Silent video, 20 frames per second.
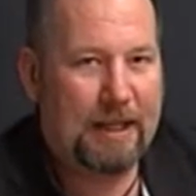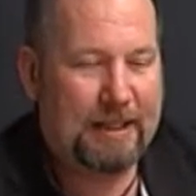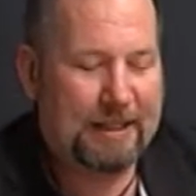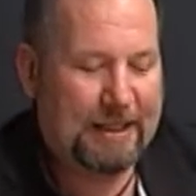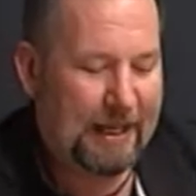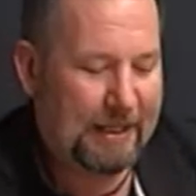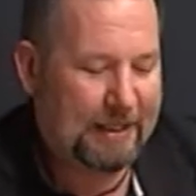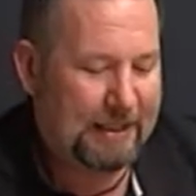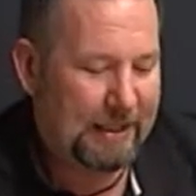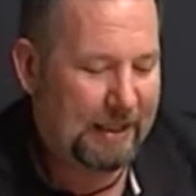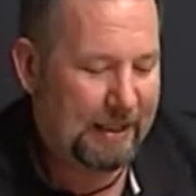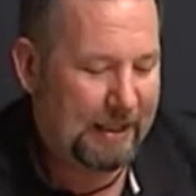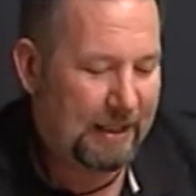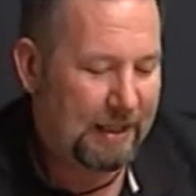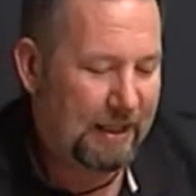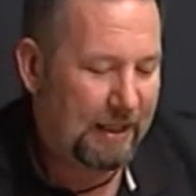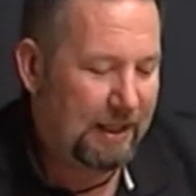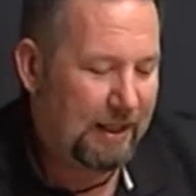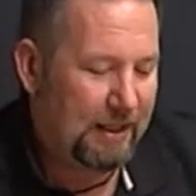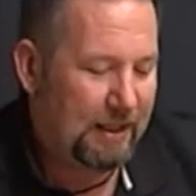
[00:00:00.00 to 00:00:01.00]
esatti
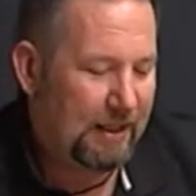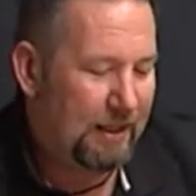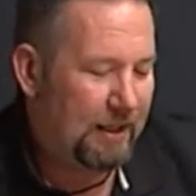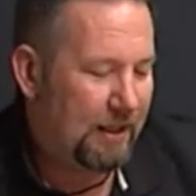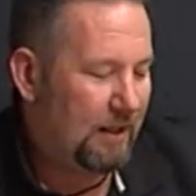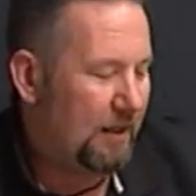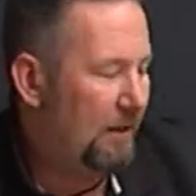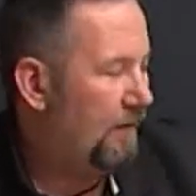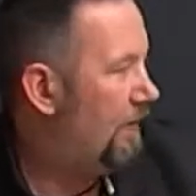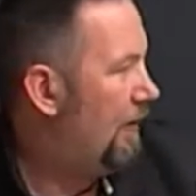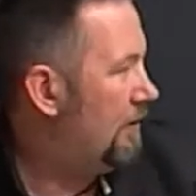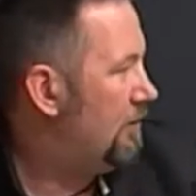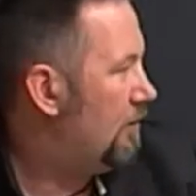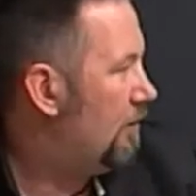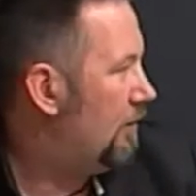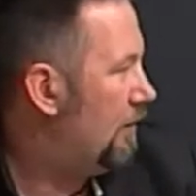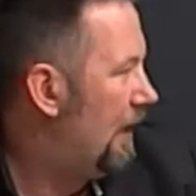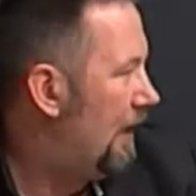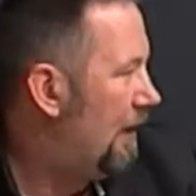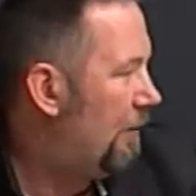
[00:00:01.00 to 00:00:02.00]
di, di, di,
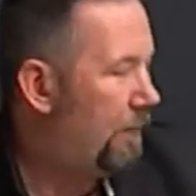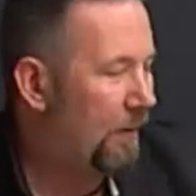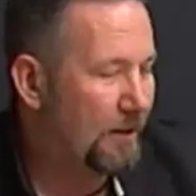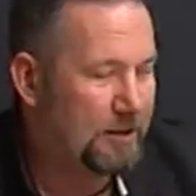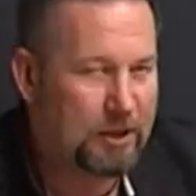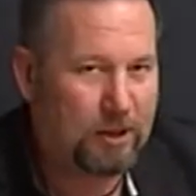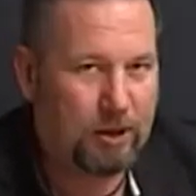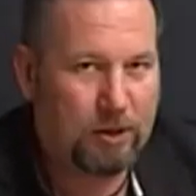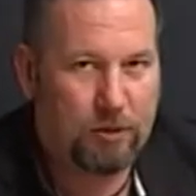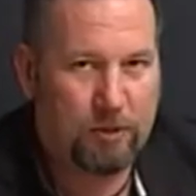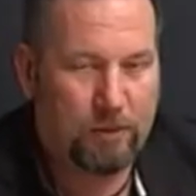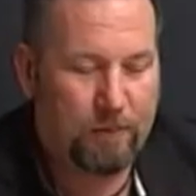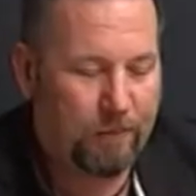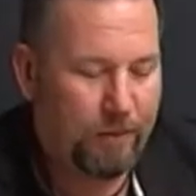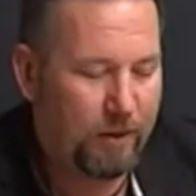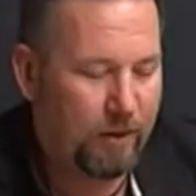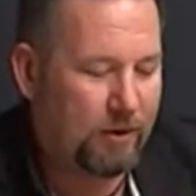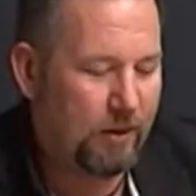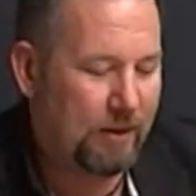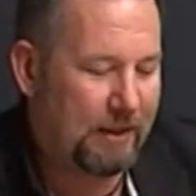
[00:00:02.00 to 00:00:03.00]
Verona, però
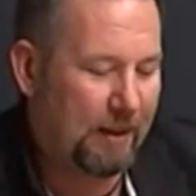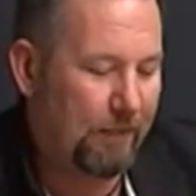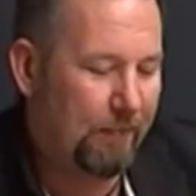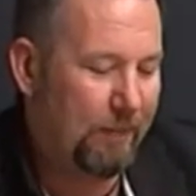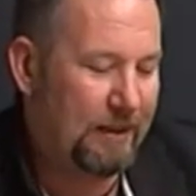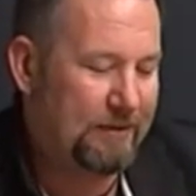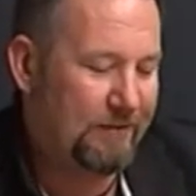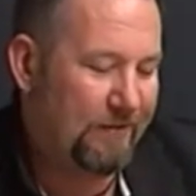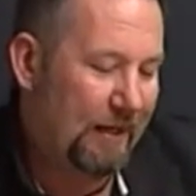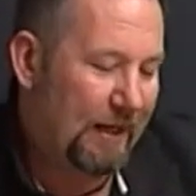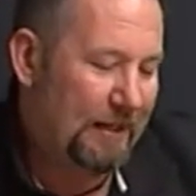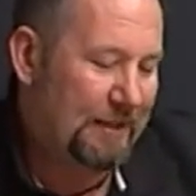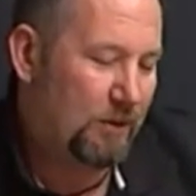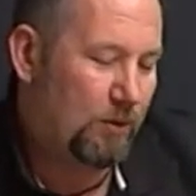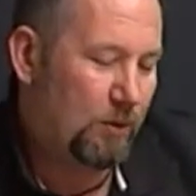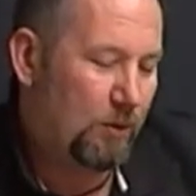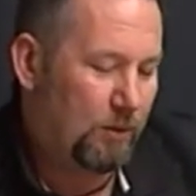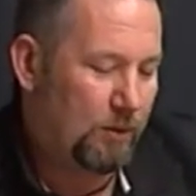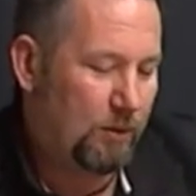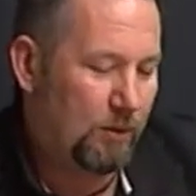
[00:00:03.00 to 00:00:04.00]
suppongo che per fare
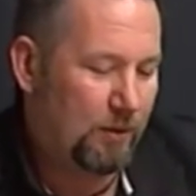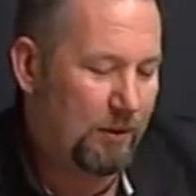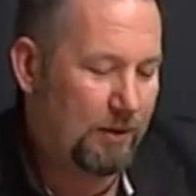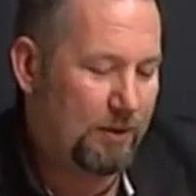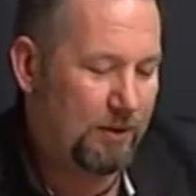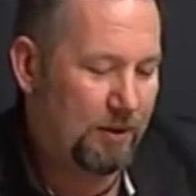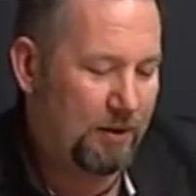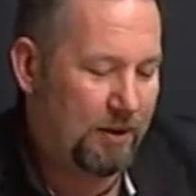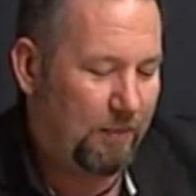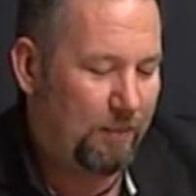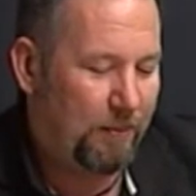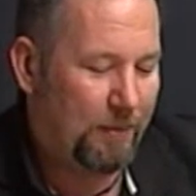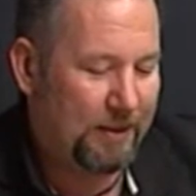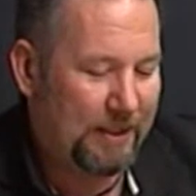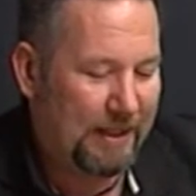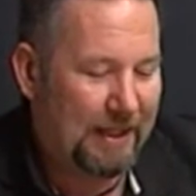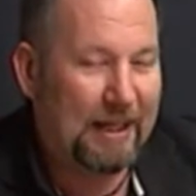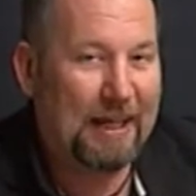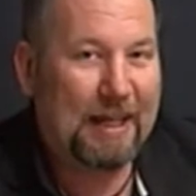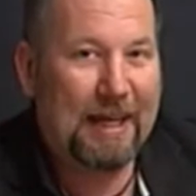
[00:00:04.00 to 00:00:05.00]
tutto questo tipo
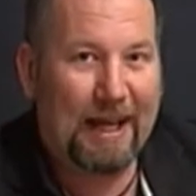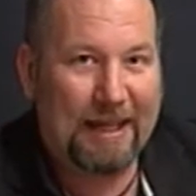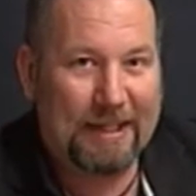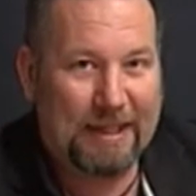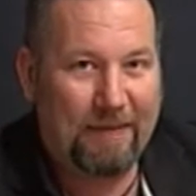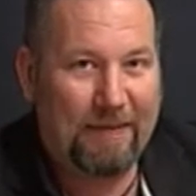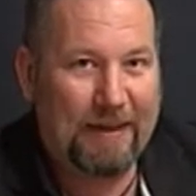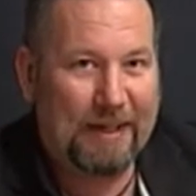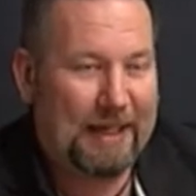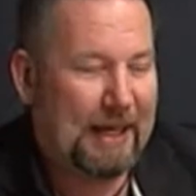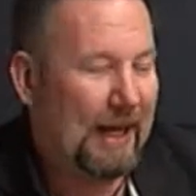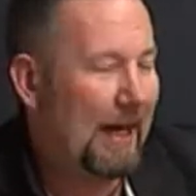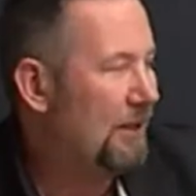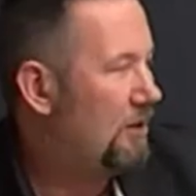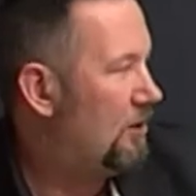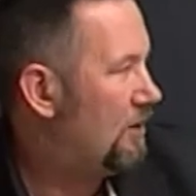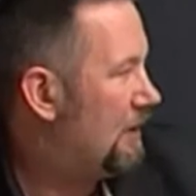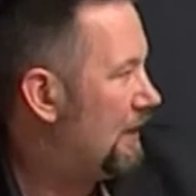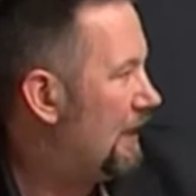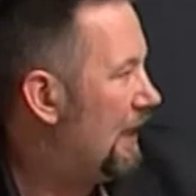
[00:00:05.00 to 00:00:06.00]
di attività
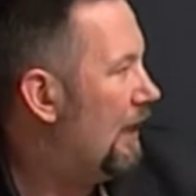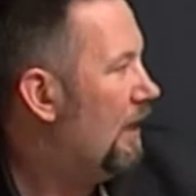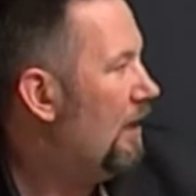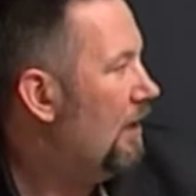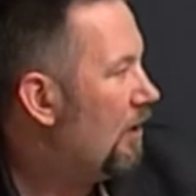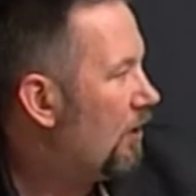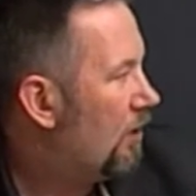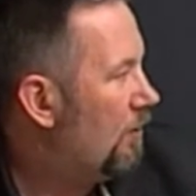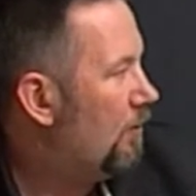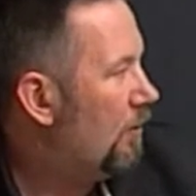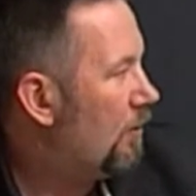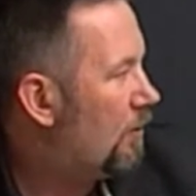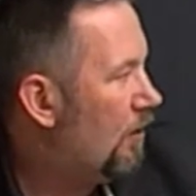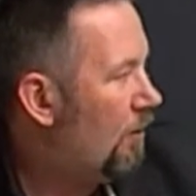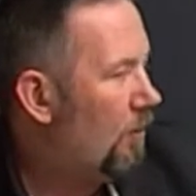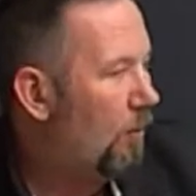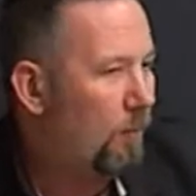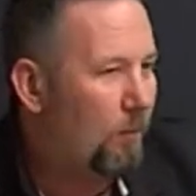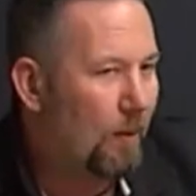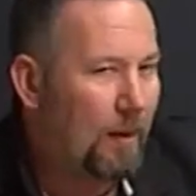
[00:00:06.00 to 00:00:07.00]
ci sia comunque
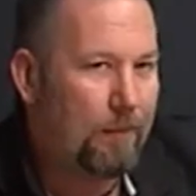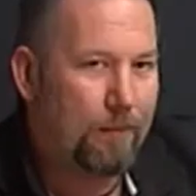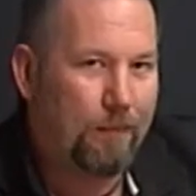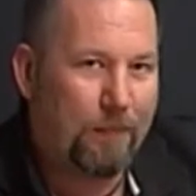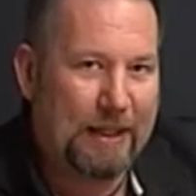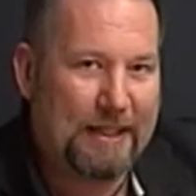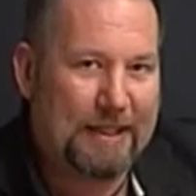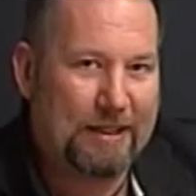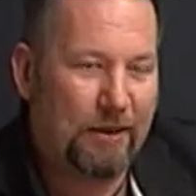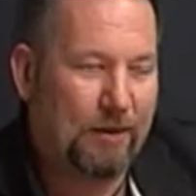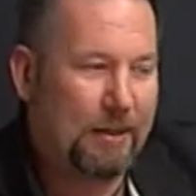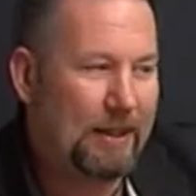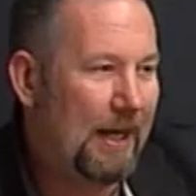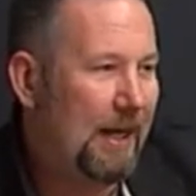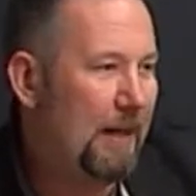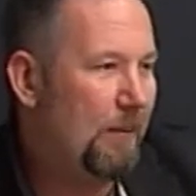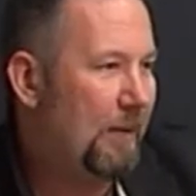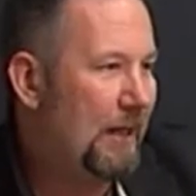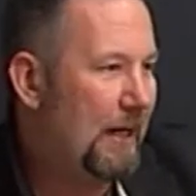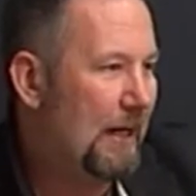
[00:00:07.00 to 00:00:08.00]
un buon pezzo
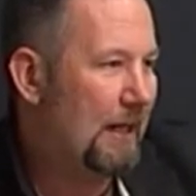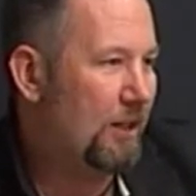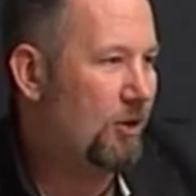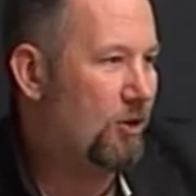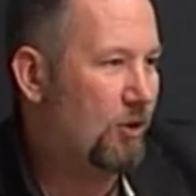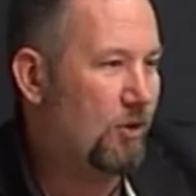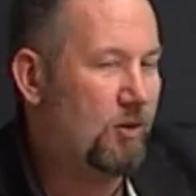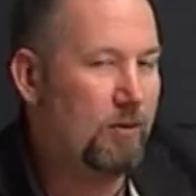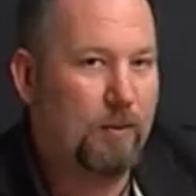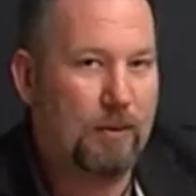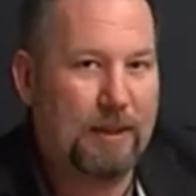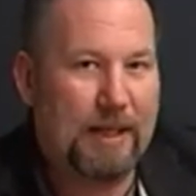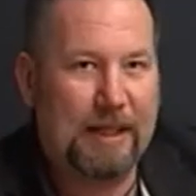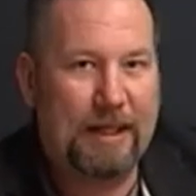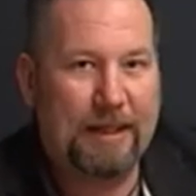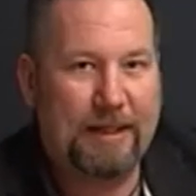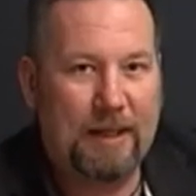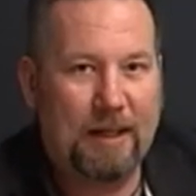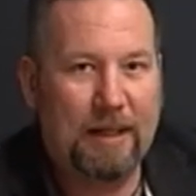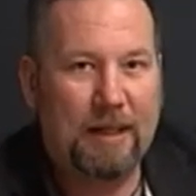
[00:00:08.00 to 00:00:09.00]
del bilancio comunale
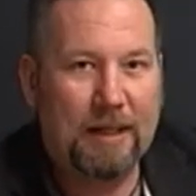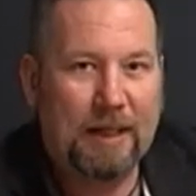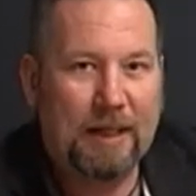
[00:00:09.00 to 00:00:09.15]
di,